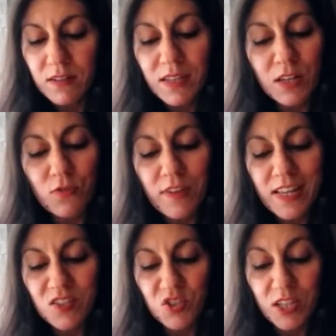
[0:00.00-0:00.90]
Ero
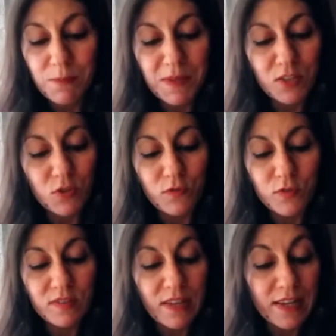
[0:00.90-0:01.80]
felice che Pietro
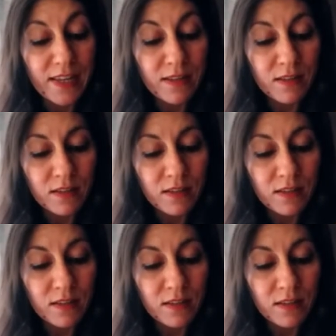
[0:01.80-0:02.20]
fosse lì.